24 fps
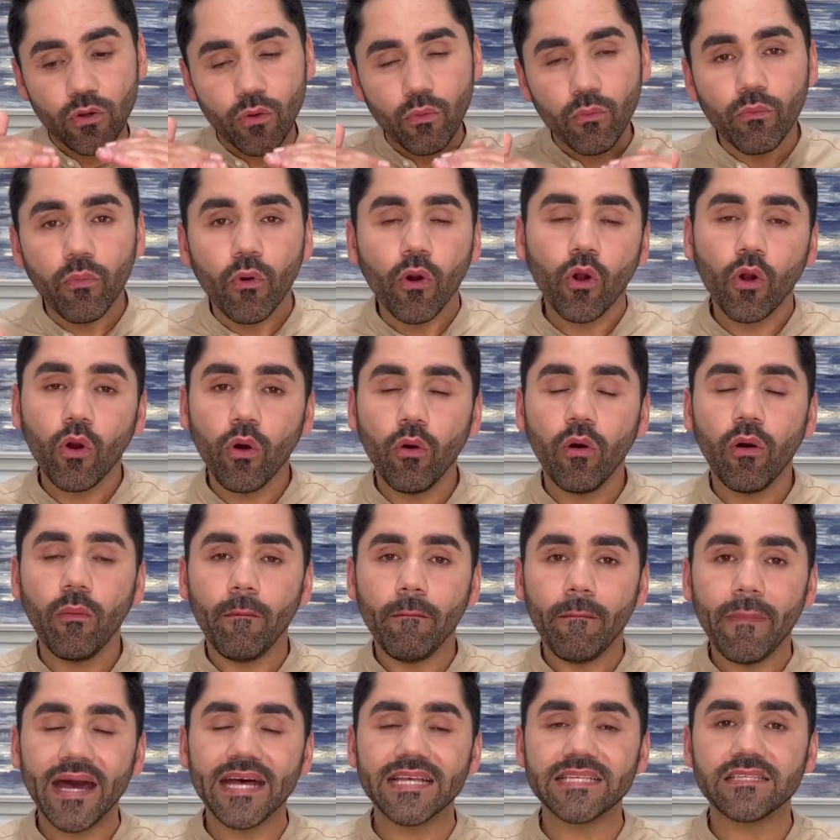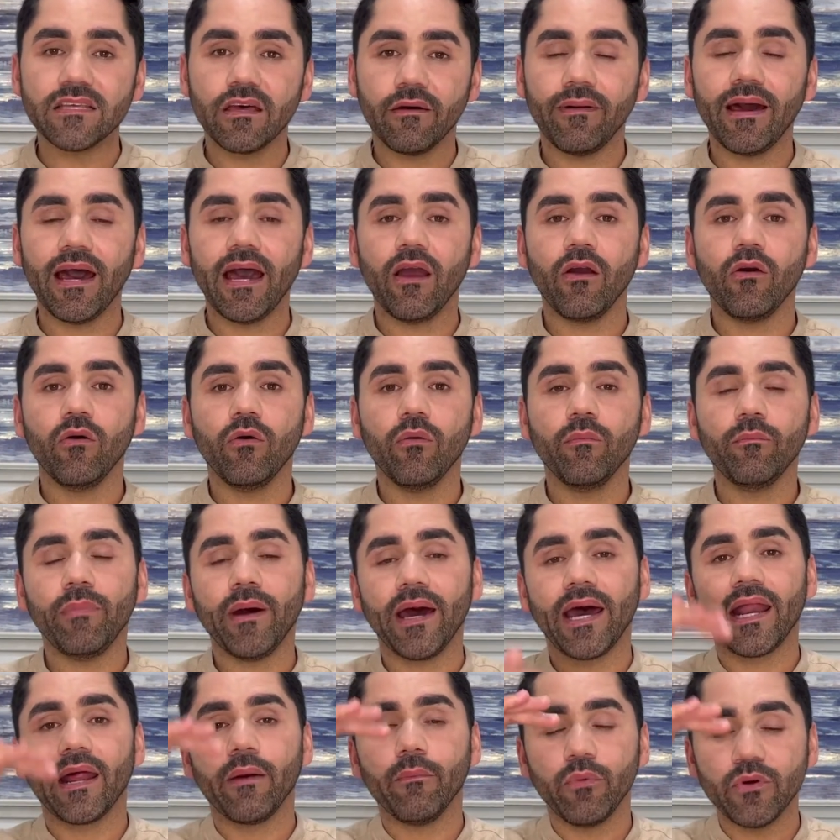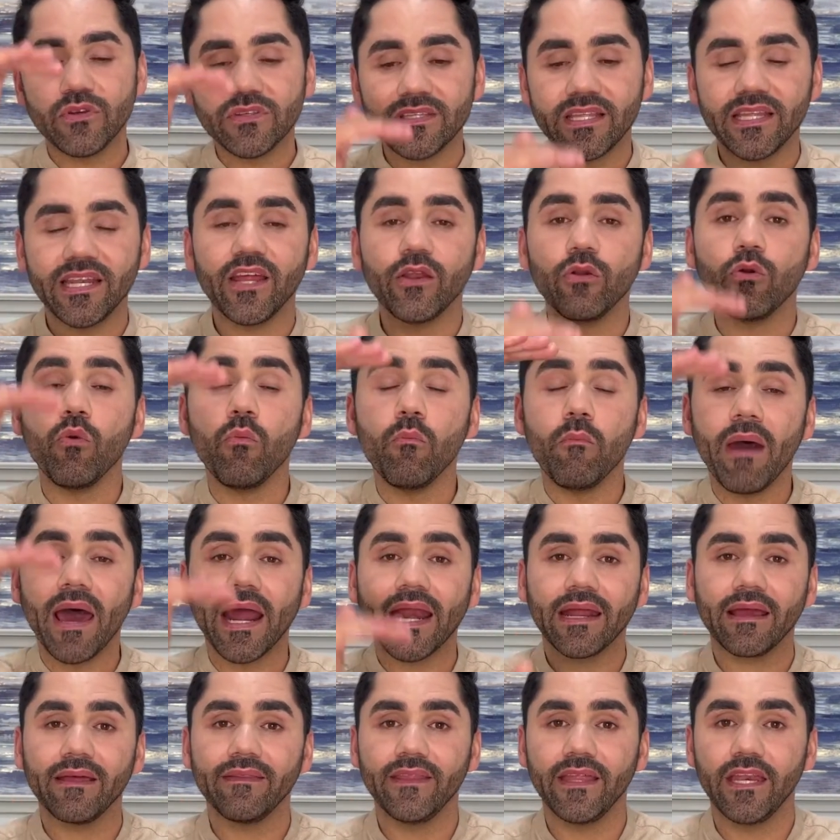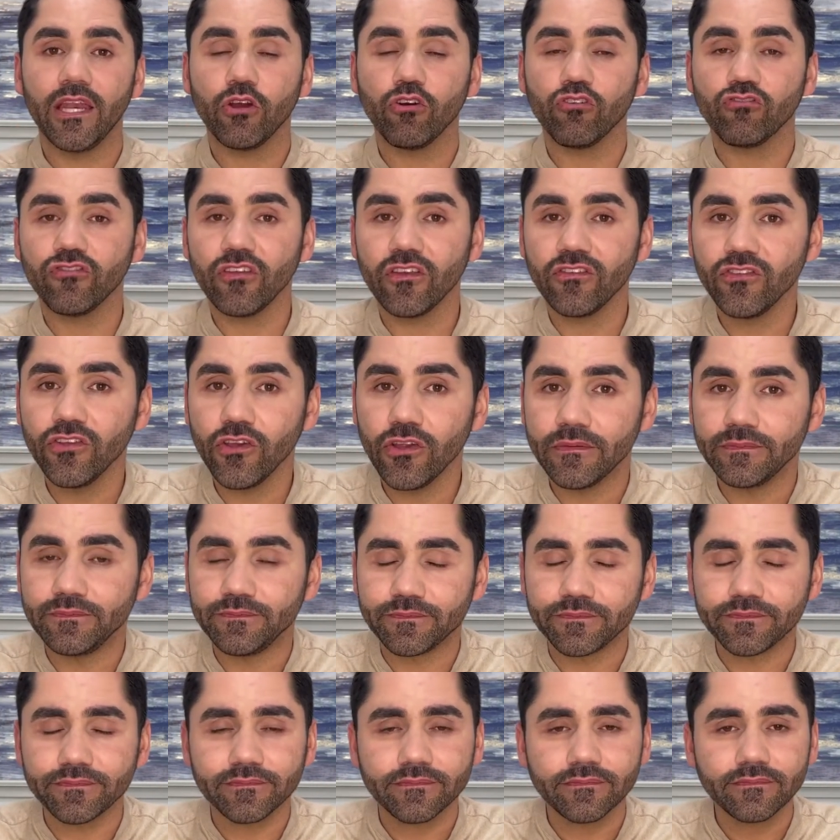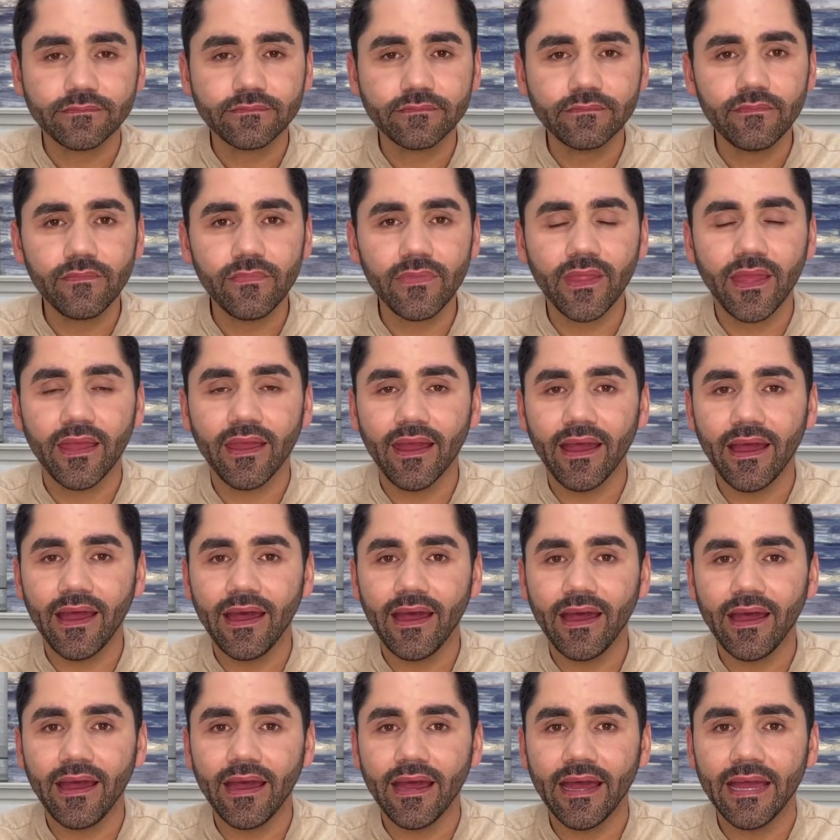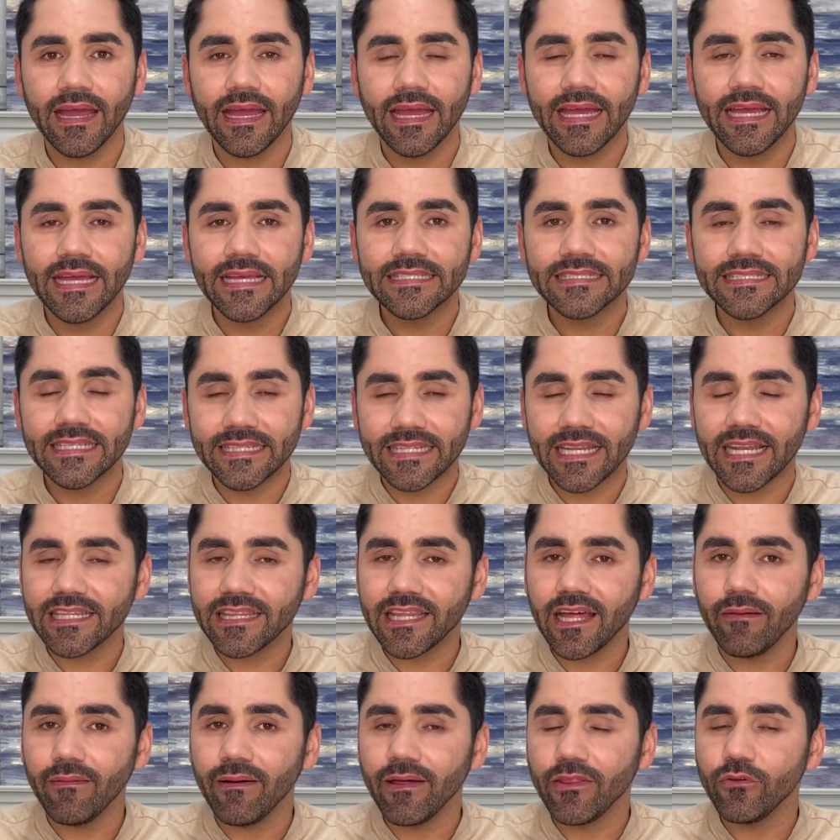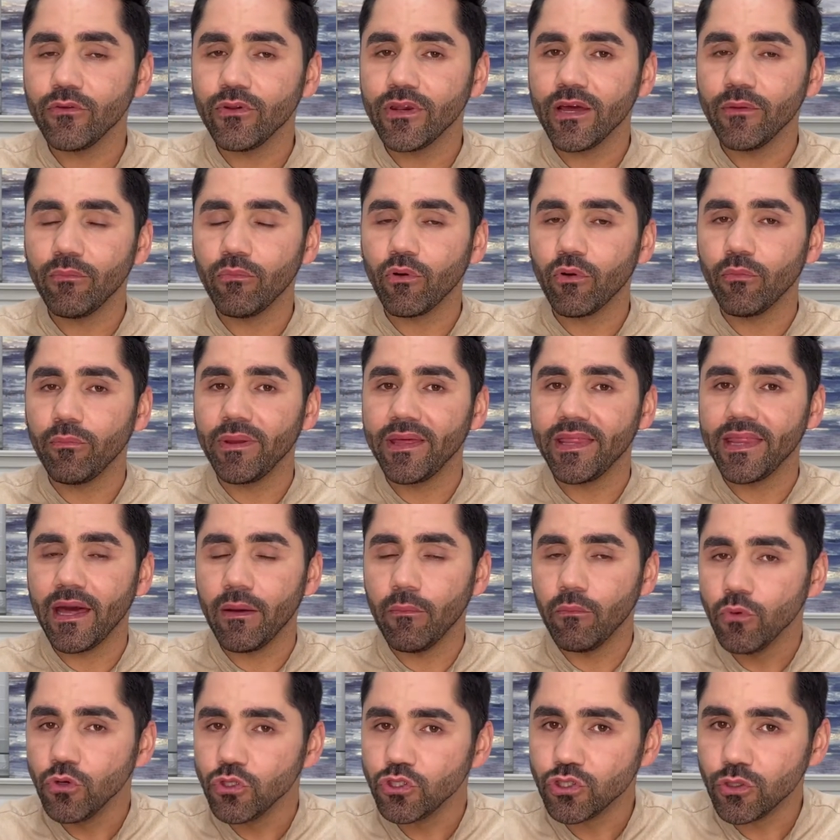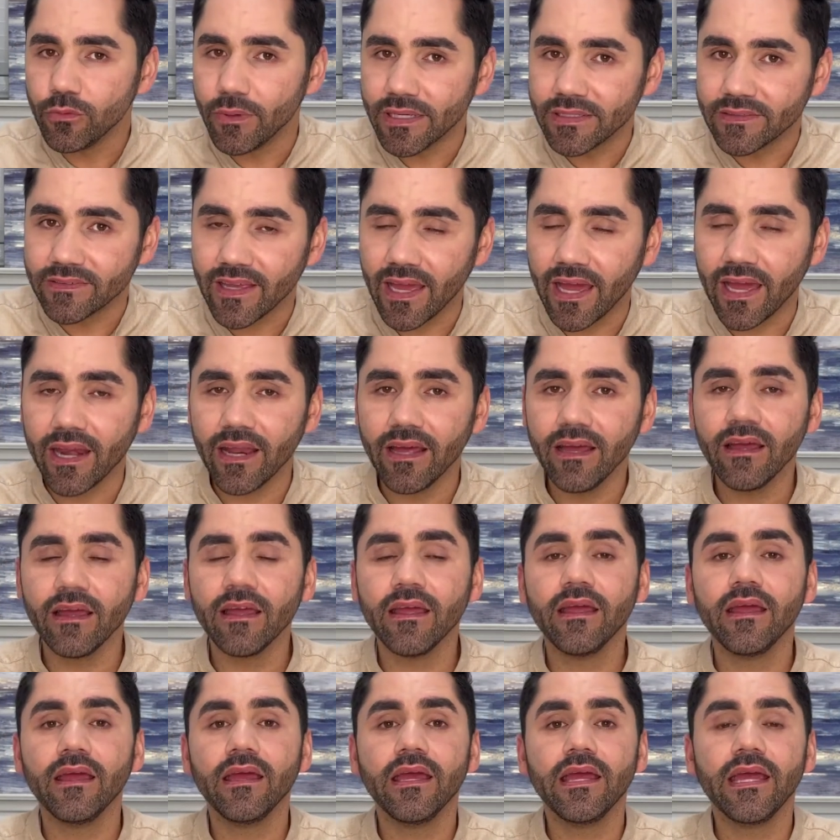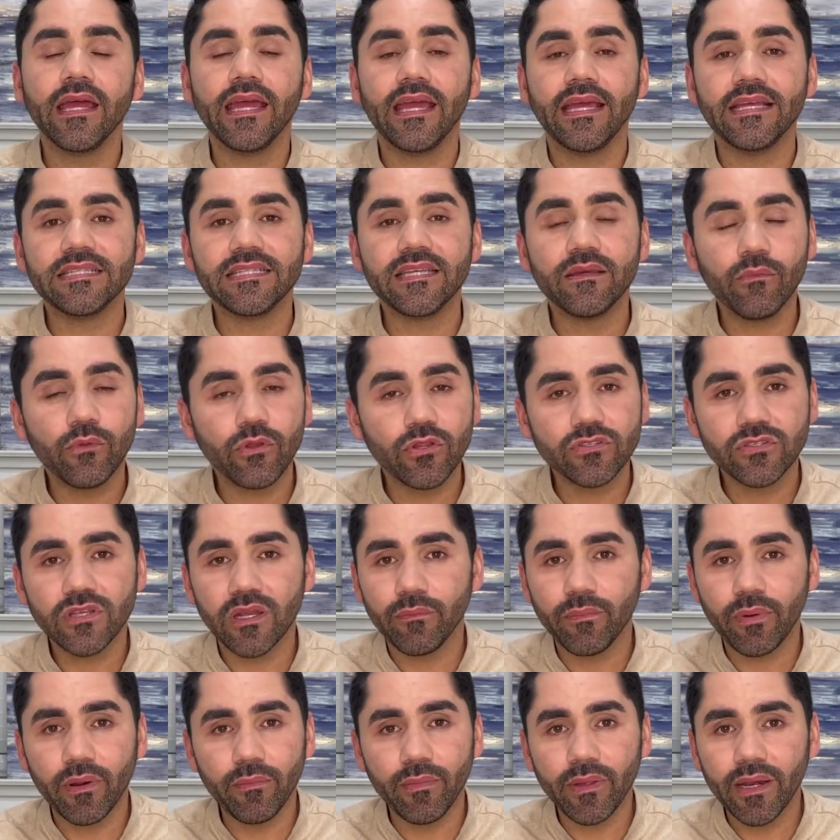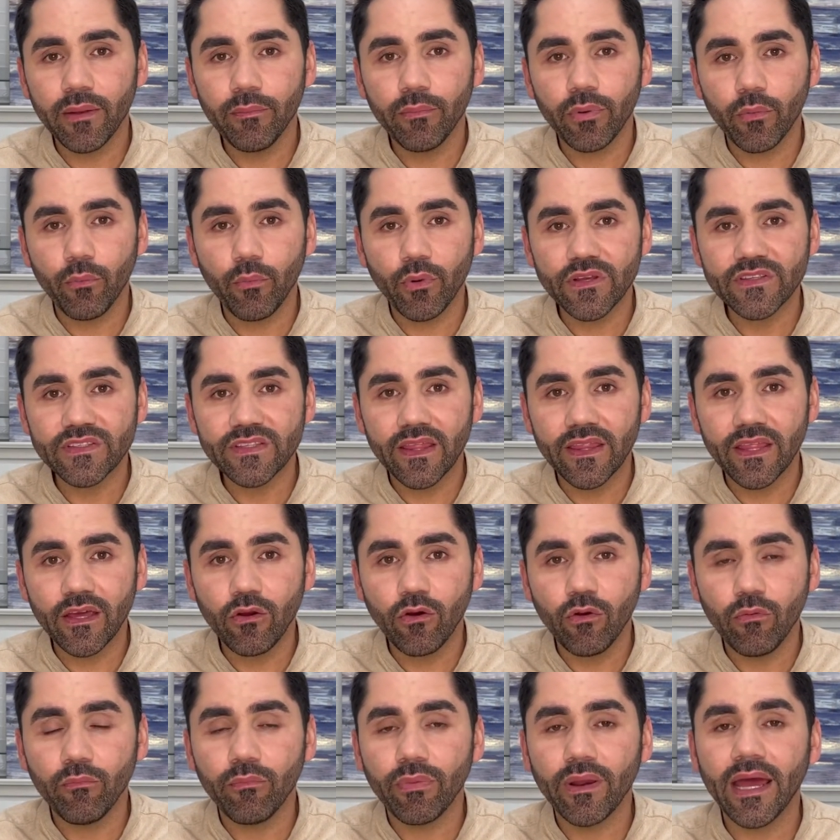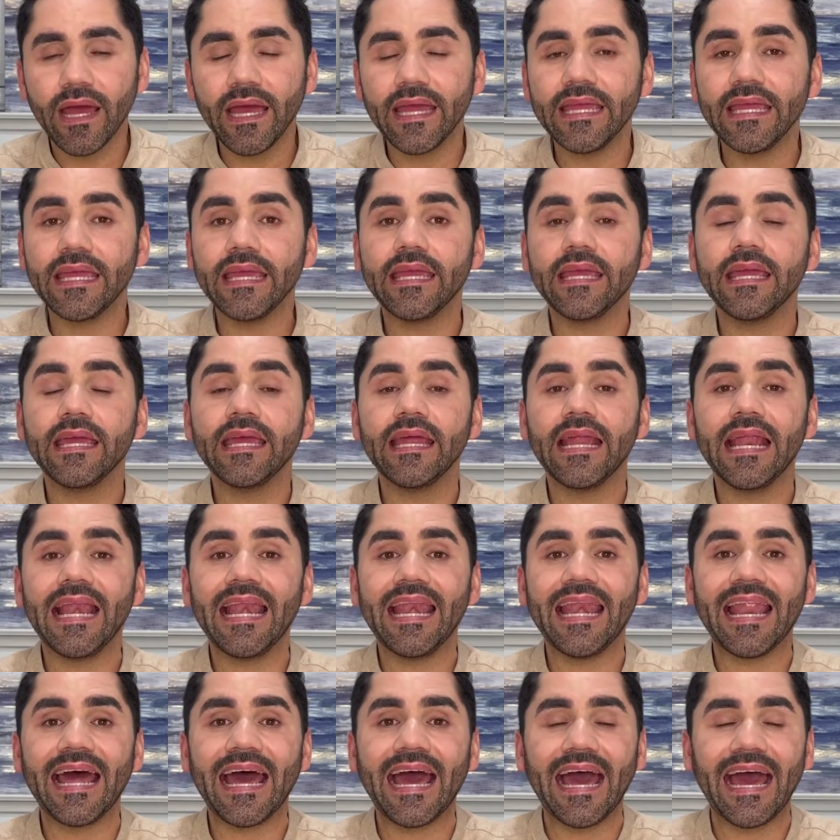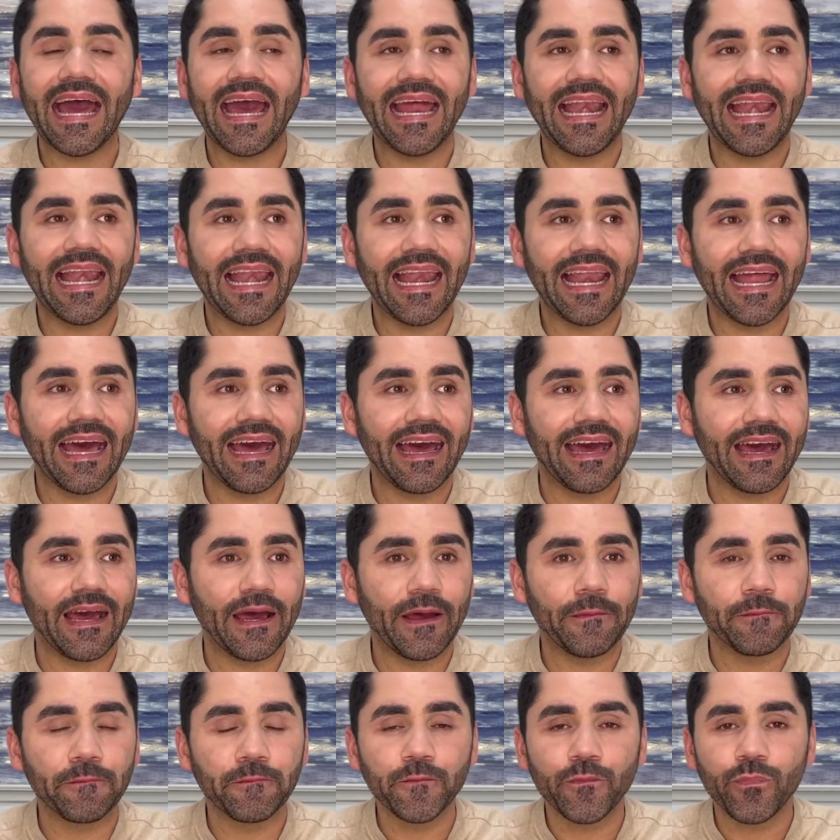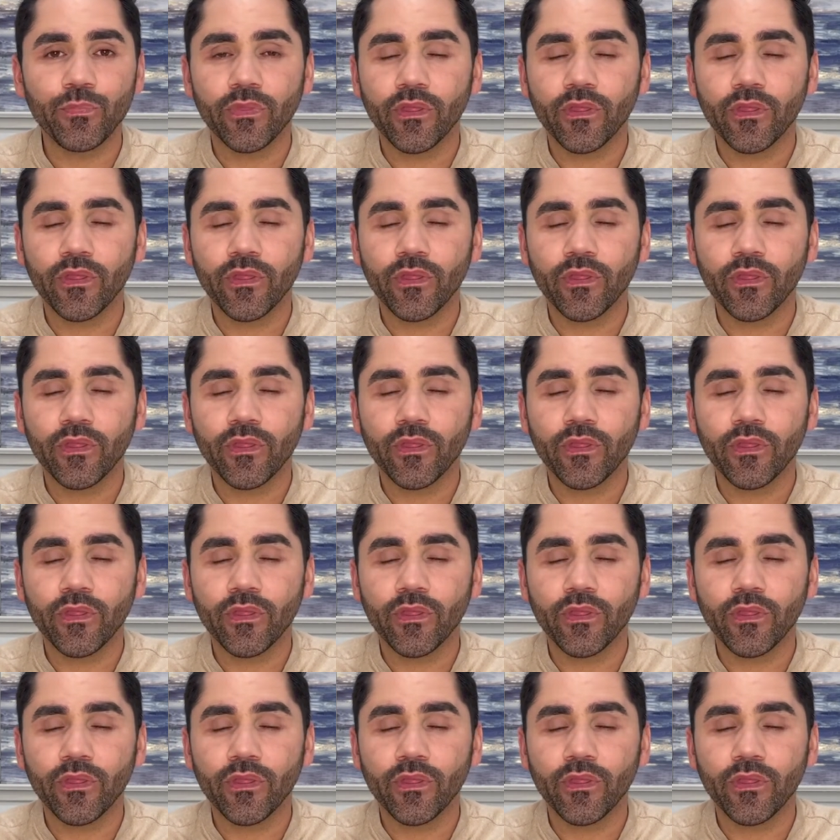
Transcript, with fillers: ir un poco más abajo para pues tener un margen de negociación. Ah, se trataba de una propiedad mucho más cara. E hicimos nuestra primera propuesta de compra y la, la,